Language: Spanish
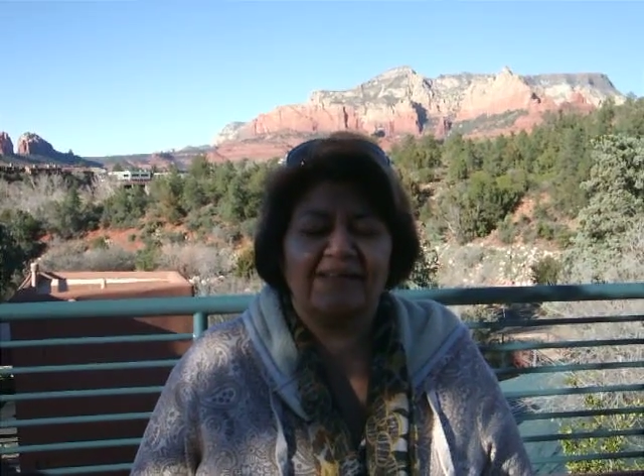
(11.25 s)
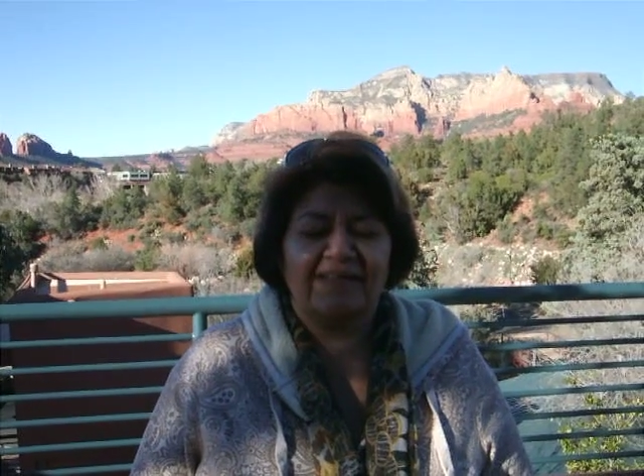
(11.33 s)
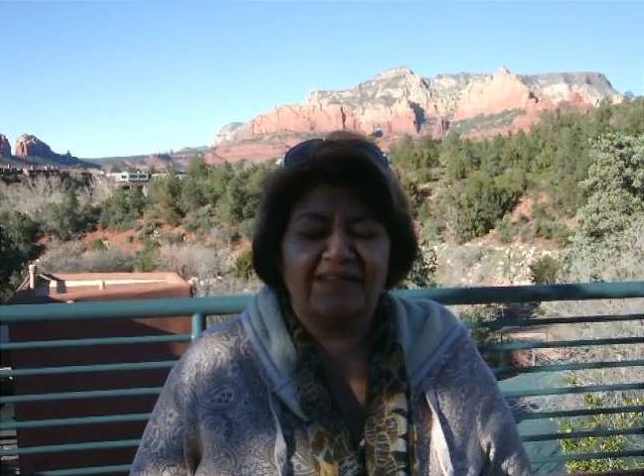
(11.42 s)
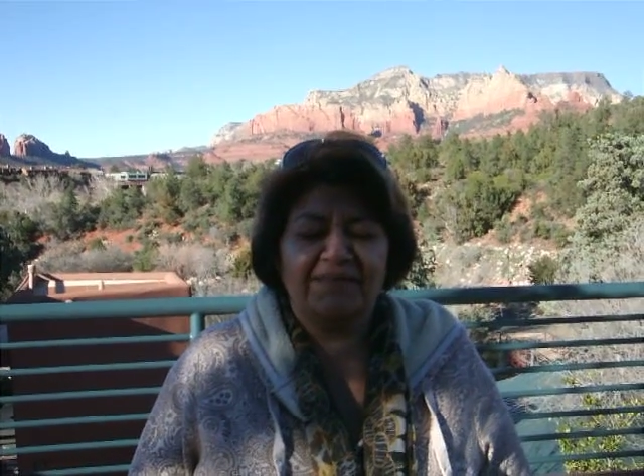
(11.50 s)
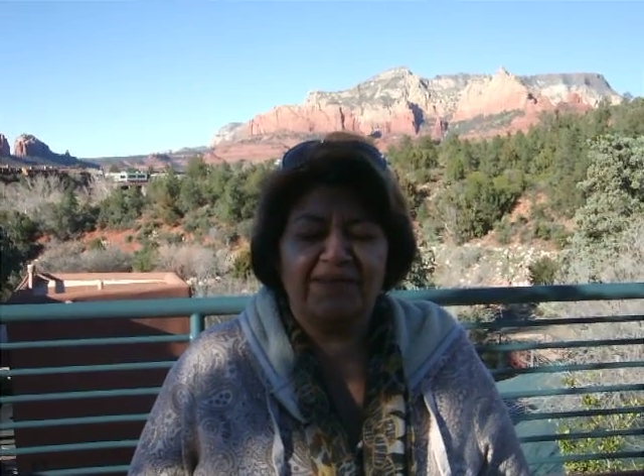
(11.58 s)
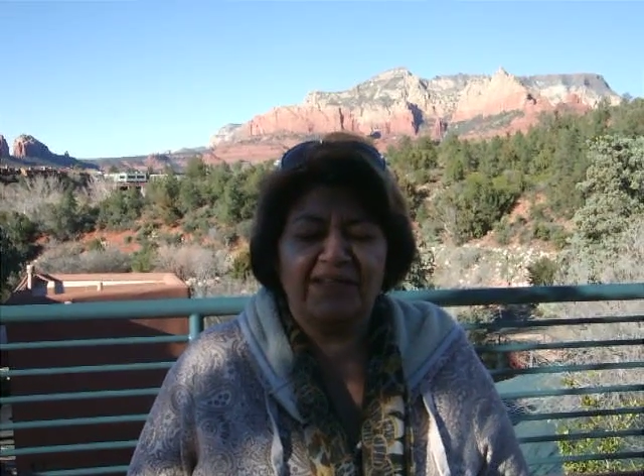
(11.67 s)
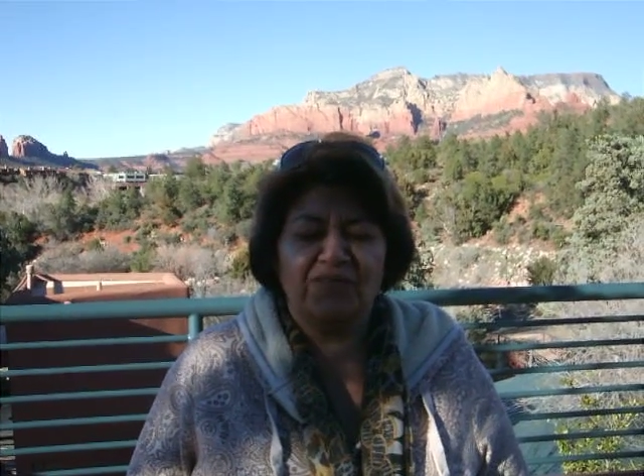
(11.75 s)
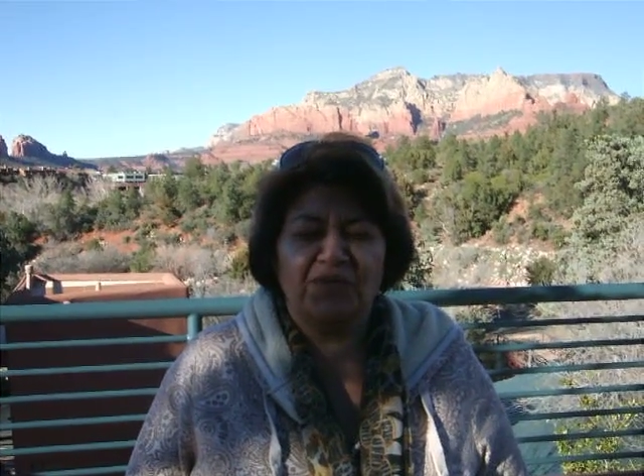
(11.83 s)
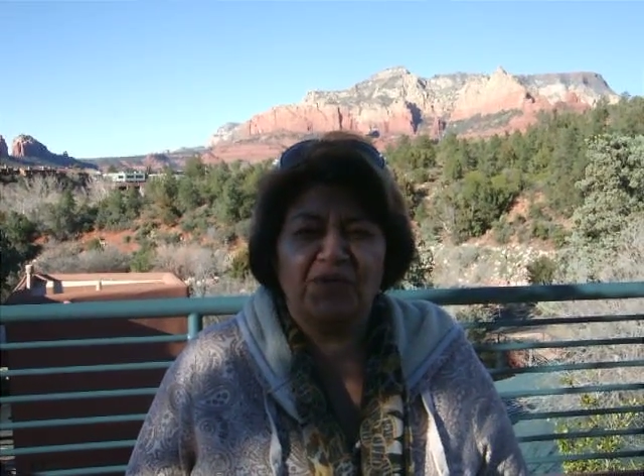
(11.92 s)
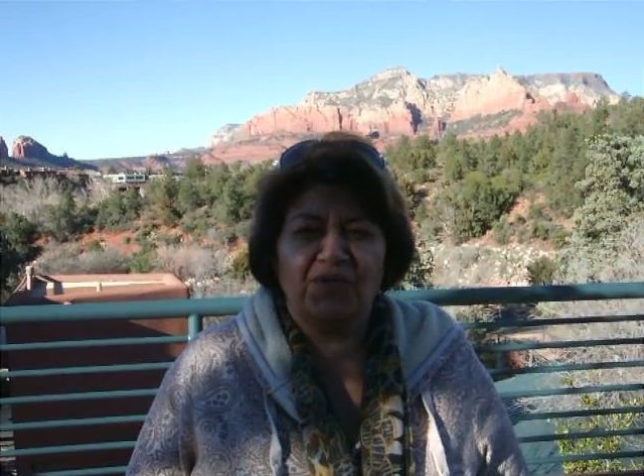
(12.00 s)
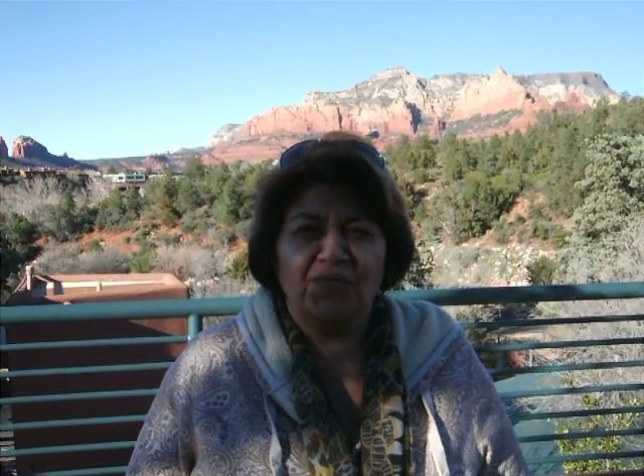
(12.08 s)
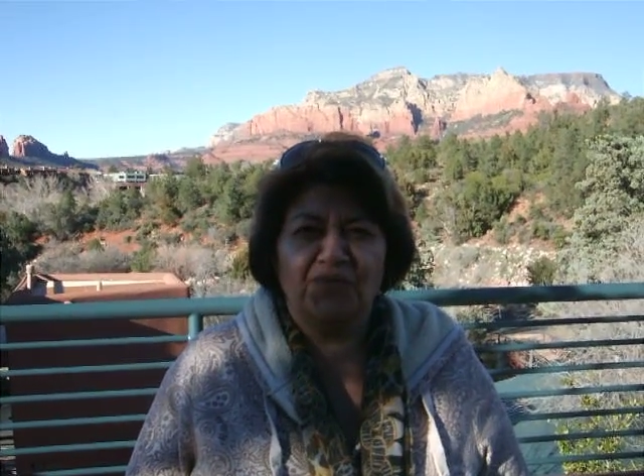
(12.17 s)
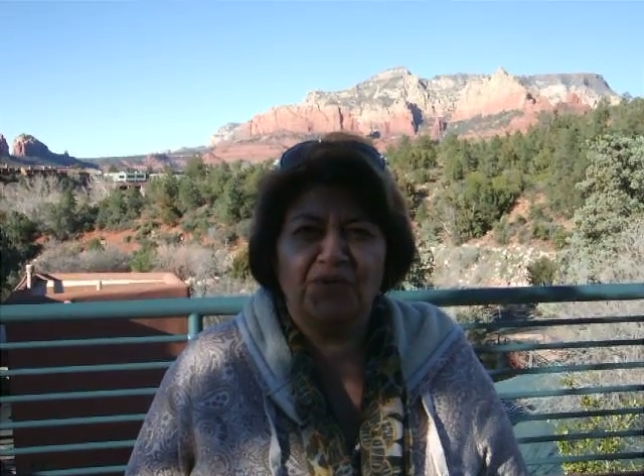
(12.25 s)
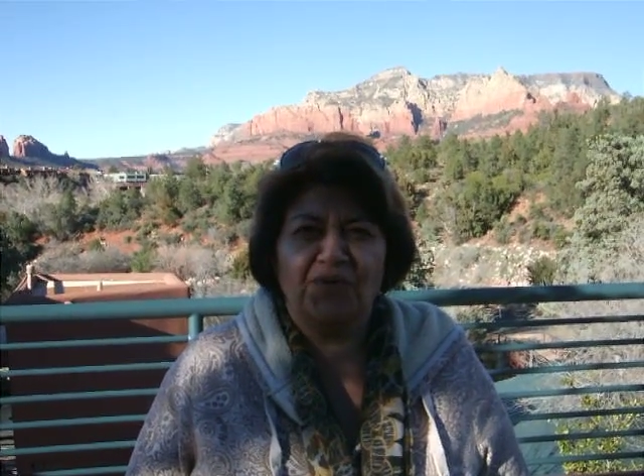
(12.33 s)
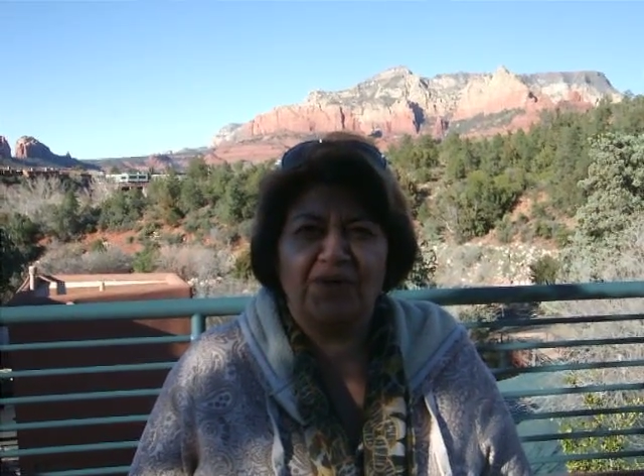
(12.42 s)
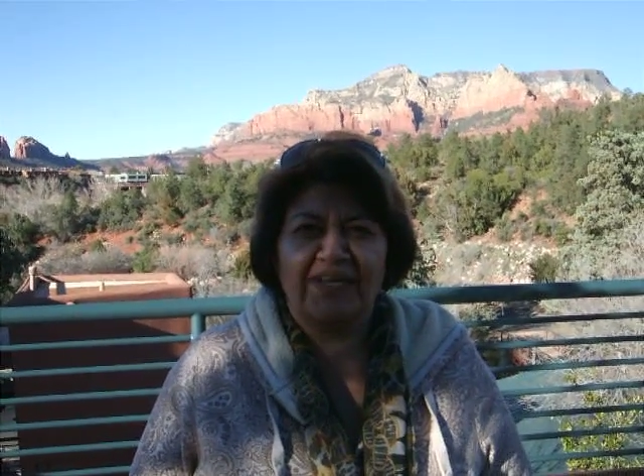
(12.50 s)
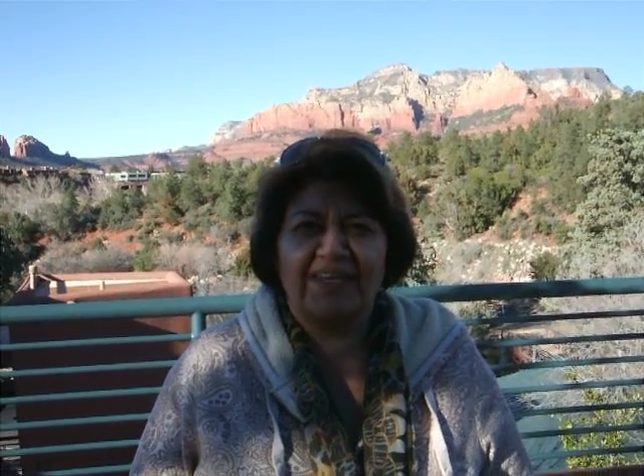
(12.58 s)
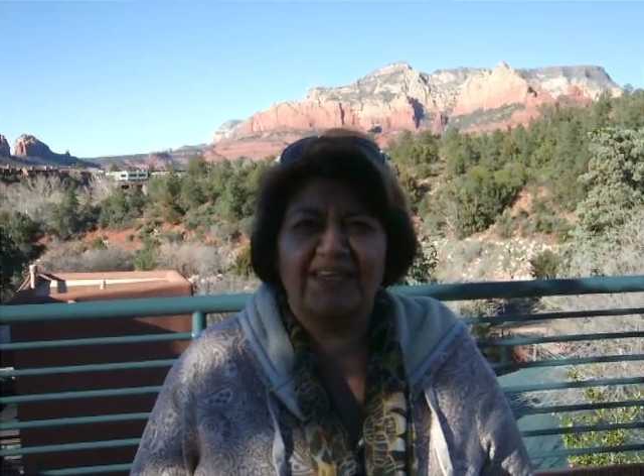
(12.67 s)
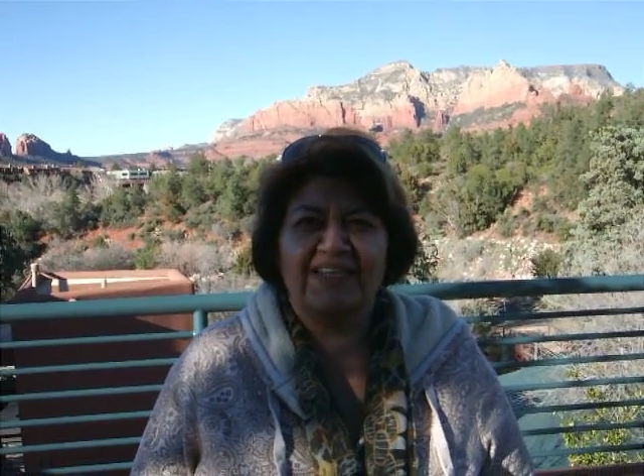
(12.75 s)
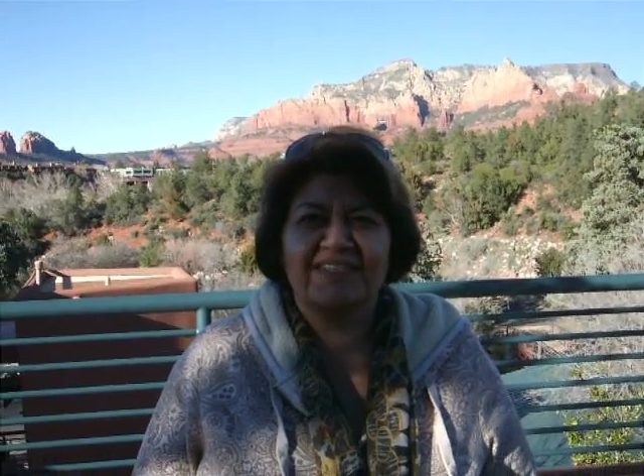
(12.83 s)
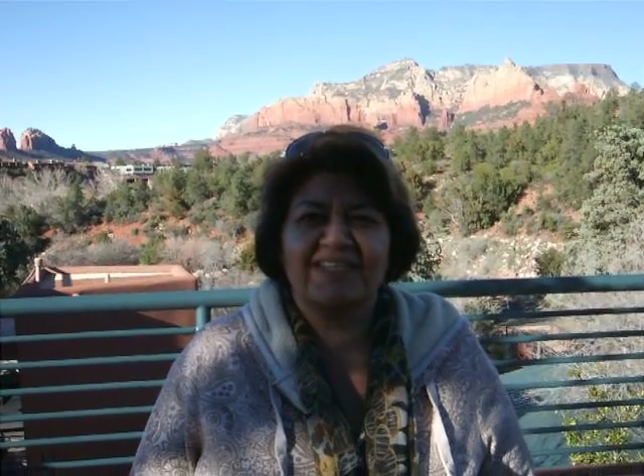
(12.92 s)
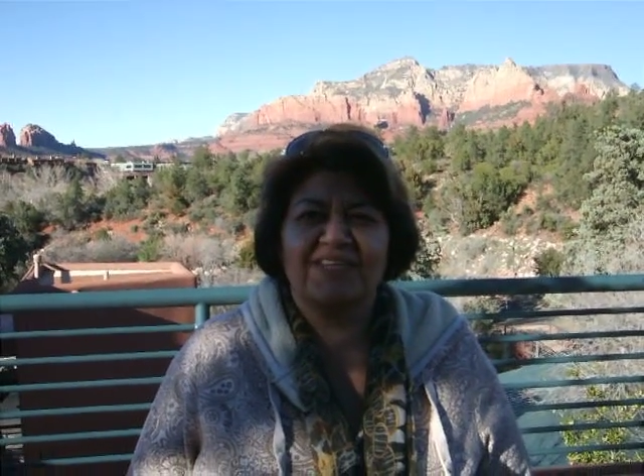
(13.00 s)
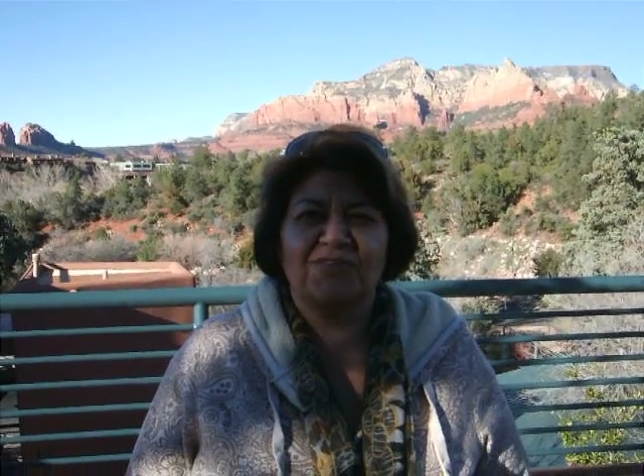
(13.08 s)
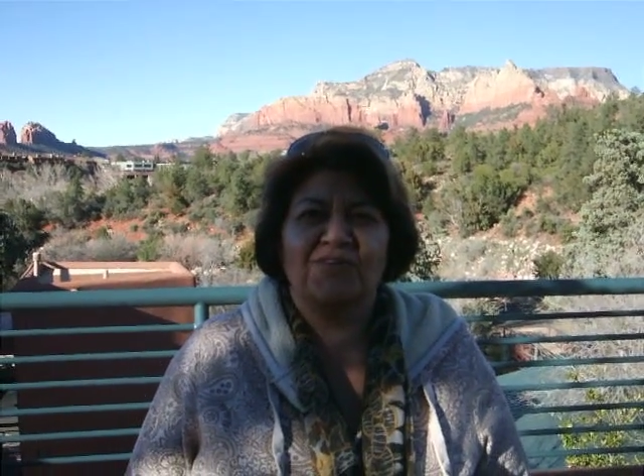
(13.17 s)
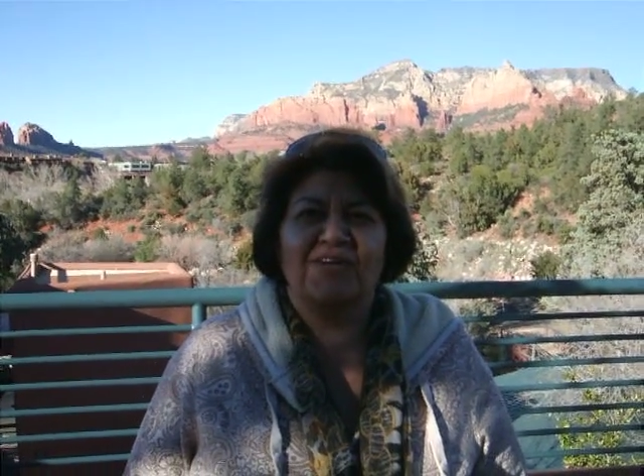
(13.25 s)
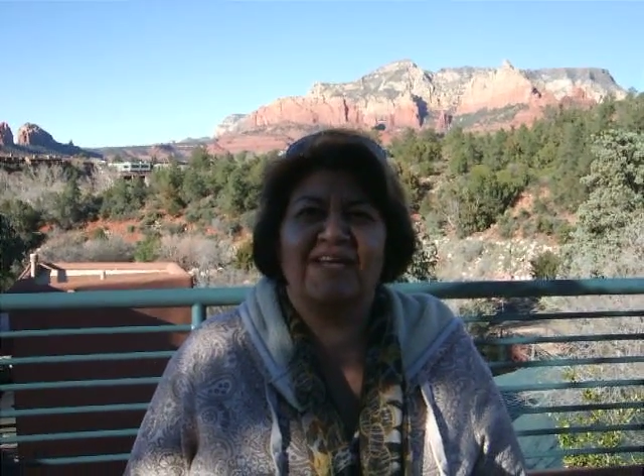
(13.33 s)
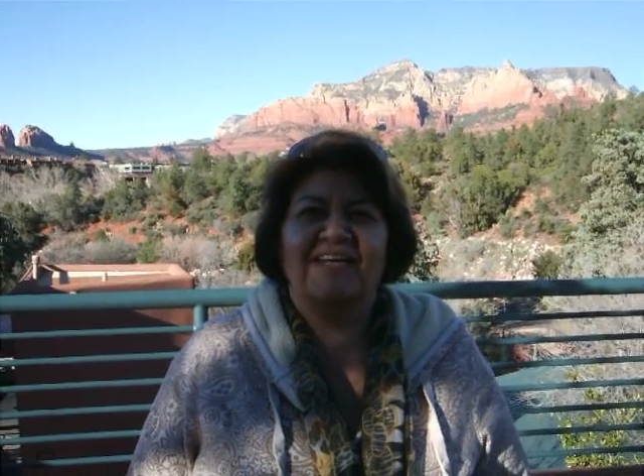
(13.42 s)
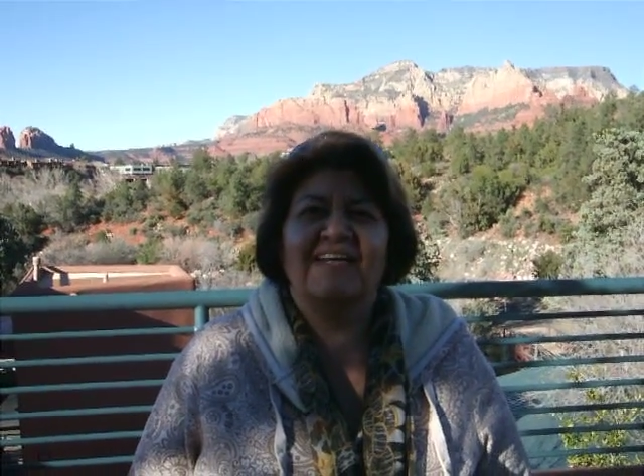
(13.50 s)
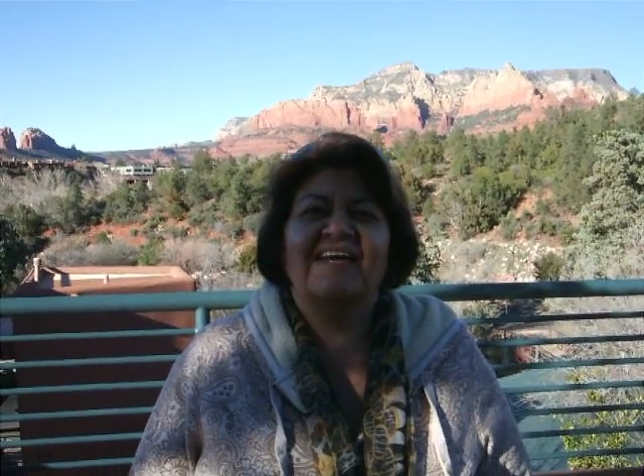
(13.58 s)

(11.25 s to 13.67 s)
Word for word: nivel número uno aquí en Sedona.